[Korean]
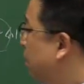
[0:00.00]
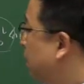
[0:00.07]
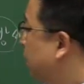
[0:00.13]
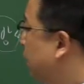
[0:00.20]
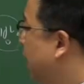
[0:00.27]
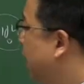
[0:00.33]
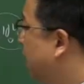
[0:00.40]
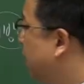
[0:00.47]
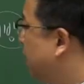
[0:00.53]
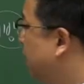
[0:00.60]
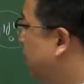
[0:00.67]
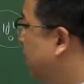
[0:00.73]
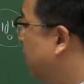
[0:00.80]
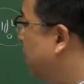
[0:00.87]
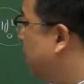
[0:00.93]

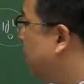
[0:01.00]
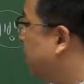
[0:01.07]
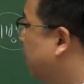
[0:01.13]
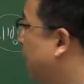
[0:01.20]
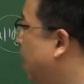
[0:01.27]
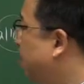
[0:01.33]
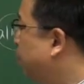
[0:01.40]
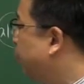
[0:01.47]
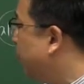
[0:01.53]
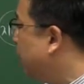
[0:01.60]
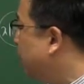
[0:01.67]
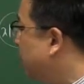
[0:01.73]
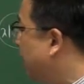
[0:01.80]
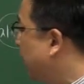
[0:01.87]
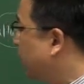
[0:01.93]
세금을
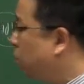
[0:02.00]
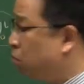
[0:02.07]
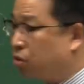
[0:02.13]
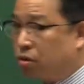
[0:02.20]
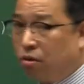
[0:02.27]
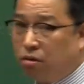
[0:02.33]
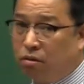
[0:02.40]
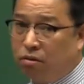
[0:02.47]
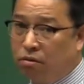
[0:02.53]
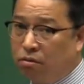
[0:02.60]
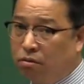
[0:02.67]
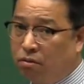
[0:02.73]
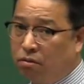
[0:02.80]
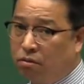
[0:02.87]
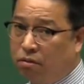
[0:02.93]
납부하는 장소죠.
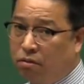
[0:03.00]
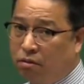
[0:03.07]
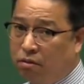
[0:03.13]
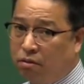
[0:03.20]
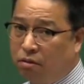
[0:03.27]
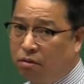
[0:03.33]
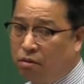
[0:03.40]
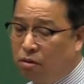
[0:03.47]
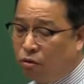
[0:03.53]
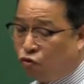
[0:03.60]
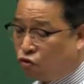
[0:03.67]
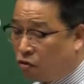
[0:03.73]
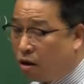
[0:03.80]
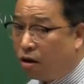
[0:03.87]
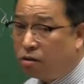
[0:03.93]

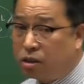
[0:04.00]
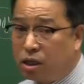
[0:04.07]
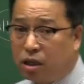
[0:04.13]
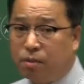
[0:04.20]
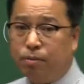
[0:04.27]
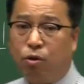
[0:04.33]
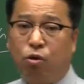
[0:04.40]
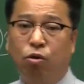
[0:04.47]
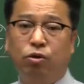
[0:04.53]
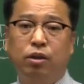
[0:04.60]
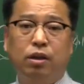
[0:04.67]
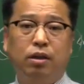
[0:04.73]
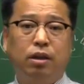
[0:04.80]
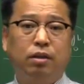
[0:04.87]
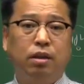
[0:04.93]
중요한 건 세금을
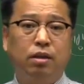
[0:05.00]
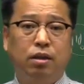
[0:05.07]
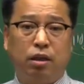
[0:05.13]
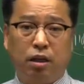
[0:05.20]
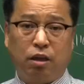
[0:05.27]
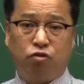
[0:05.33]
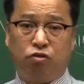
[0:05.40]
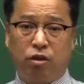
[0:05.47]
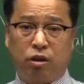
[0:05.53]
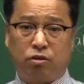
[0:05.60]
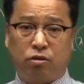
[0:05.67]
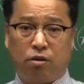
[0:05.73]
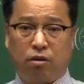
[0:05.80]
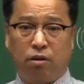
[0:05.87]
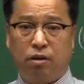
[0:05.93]
어디다 내느냐가 되게
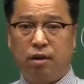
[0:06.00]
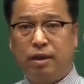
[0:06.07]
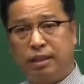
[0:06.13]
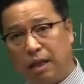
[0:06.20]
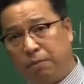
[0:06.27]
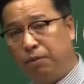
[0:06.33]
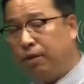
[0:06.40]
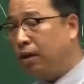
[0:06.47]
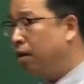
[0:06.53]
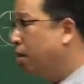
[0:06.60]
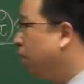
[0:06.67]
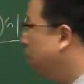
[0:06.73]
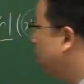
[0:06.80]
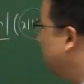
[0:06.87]
중요하죠. 자 보세요.